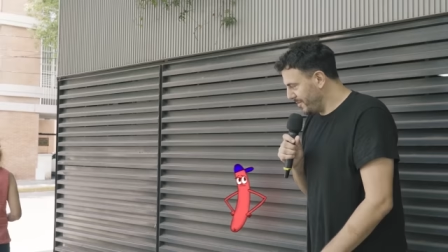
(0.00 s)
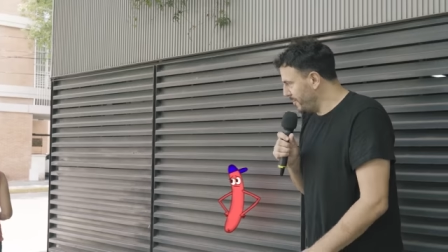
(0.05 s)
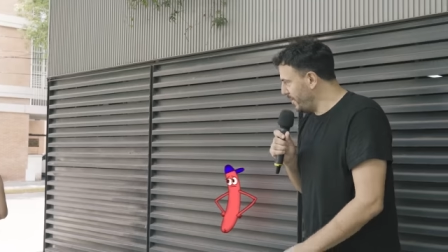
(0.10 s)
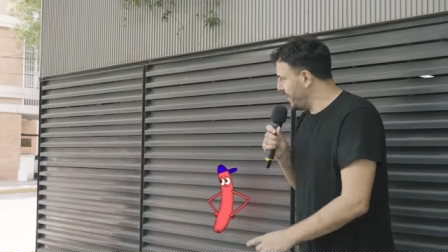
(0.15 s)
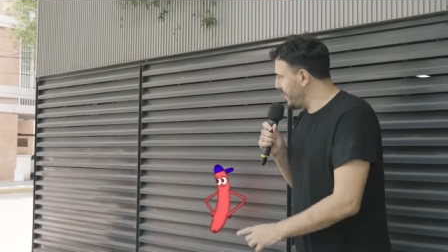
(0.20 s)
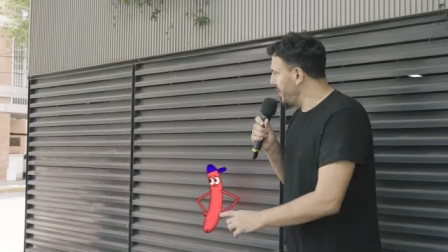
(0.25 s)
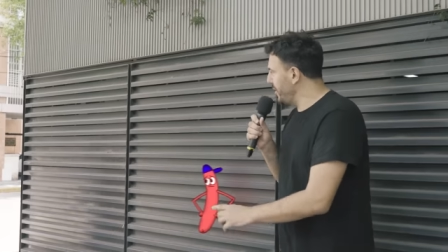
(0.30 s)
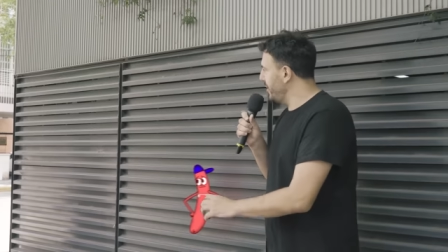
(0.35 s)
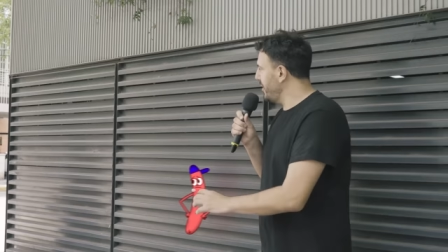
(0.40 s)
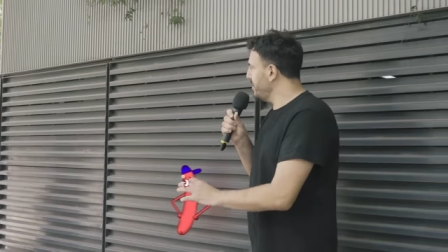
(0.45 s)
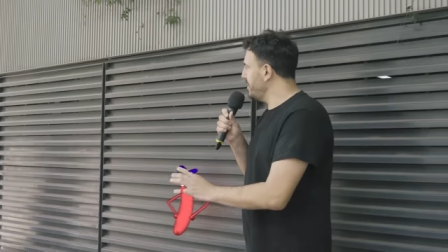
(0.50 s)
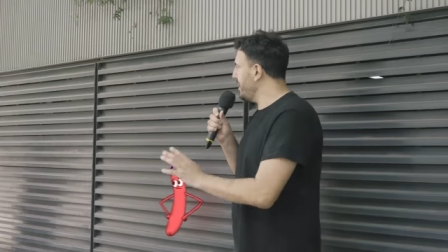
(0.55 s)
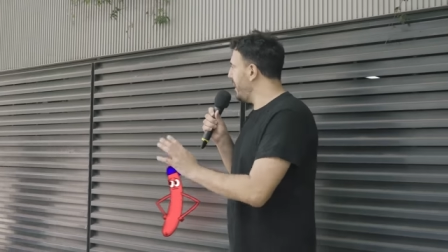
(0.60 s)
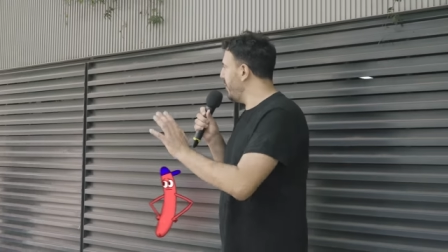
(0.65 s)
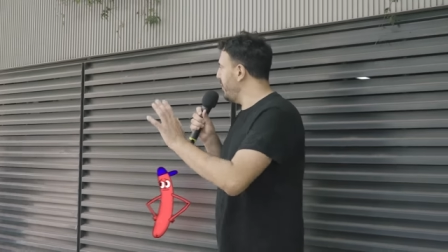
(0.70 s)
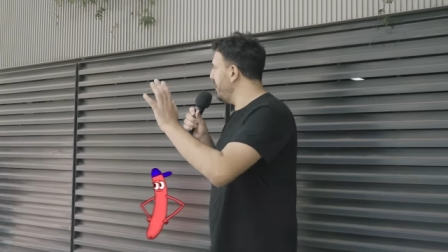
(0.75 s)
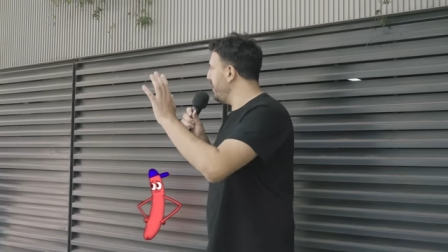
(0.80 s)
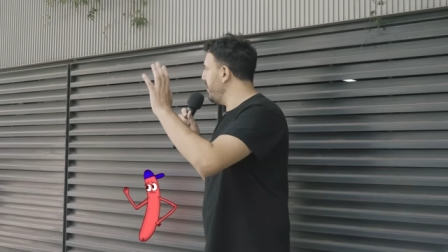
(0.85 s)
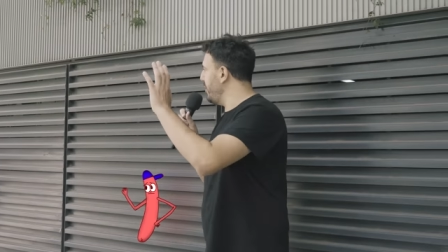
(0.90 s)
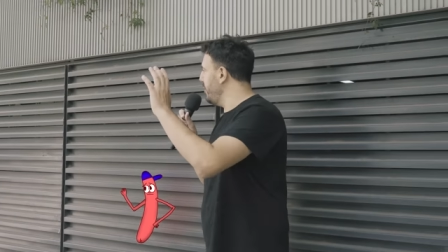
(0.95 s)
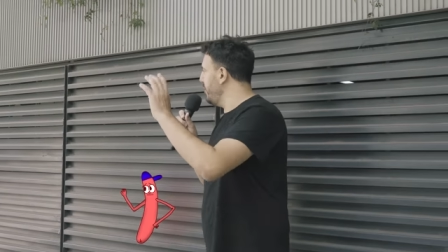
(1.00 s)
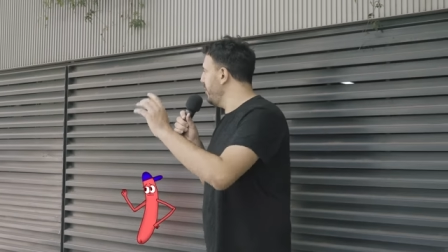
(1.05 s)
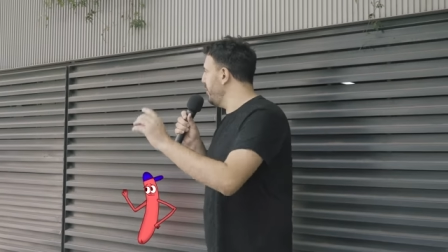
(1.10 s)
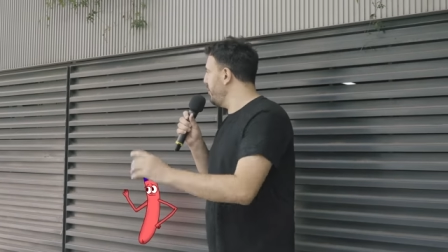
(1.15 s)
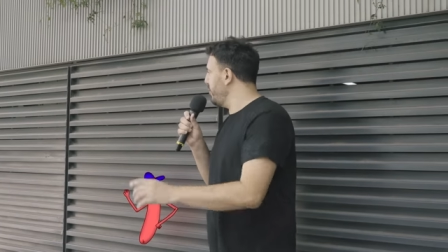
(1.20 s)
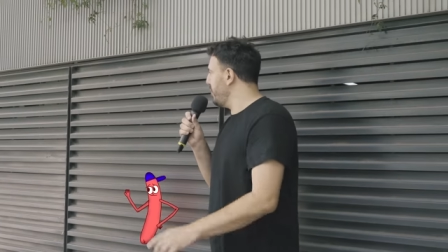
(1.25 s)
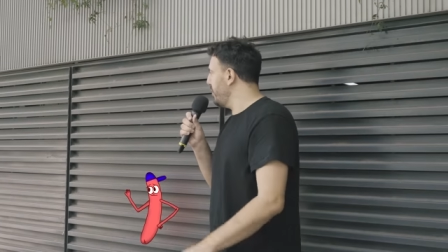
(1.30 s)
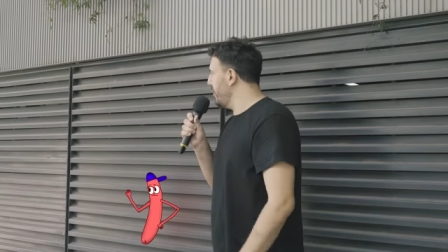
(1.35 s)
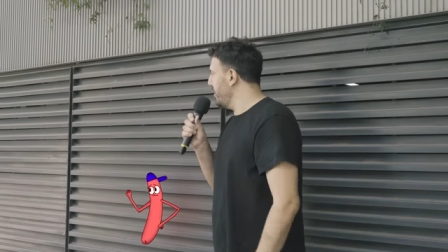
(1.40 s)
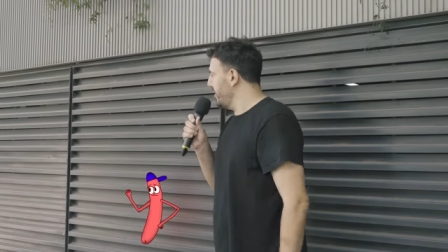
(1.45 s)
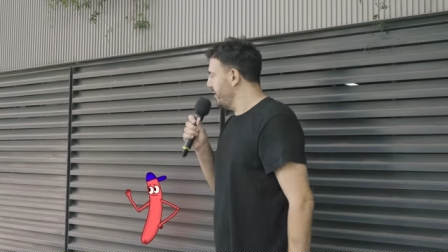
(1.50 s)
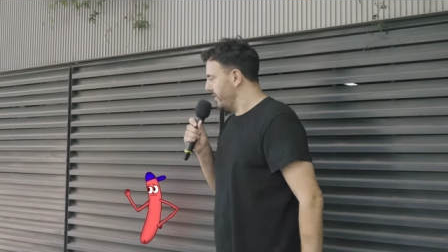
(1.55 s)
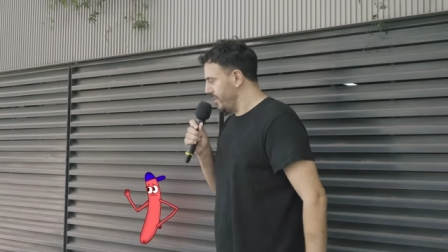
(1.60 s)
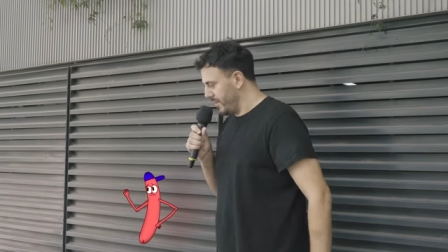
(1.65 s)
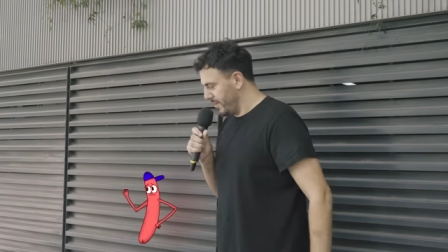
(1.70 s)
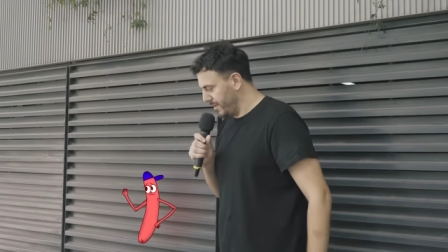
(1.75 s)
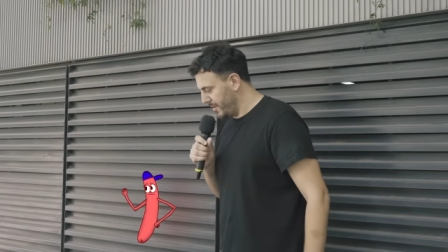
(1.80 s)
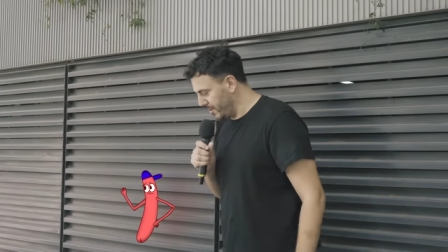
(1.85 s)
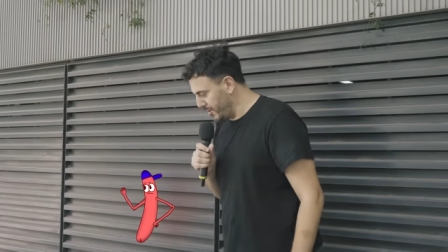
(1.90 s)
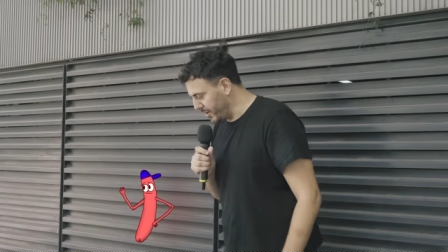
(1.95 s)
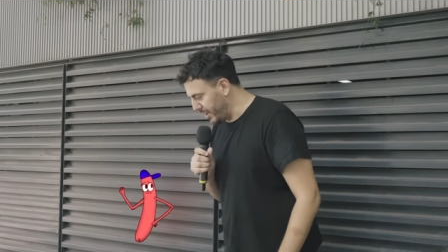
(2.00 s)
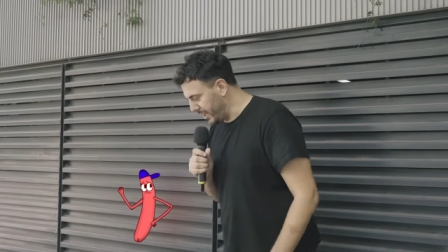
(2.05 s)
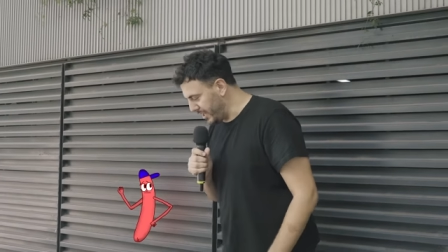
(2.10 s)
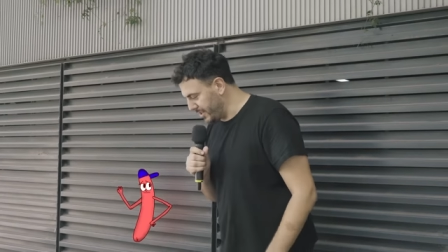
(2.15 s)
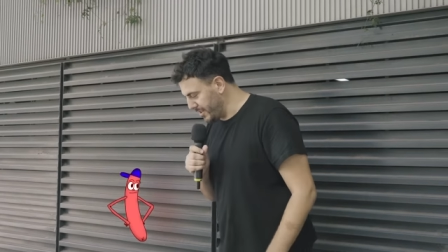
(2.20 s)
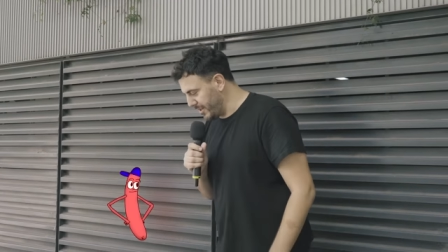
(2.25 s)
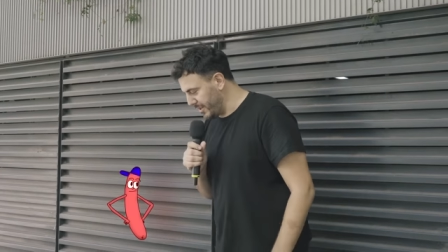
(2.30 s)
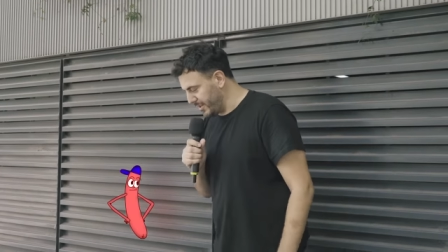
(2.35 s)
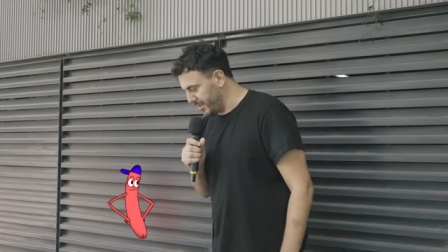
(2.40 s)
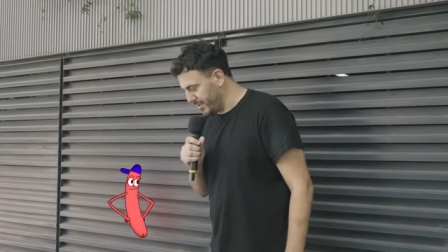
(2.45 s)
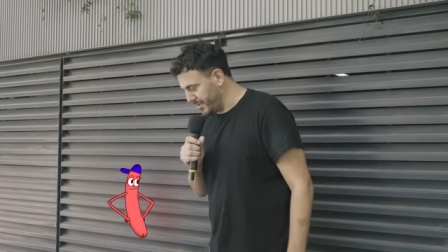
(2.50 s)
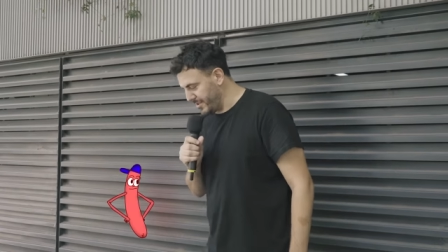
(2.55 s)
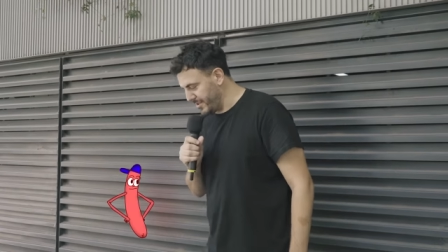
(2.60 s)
Bueno, chau, Vero, un gusto. No quiso.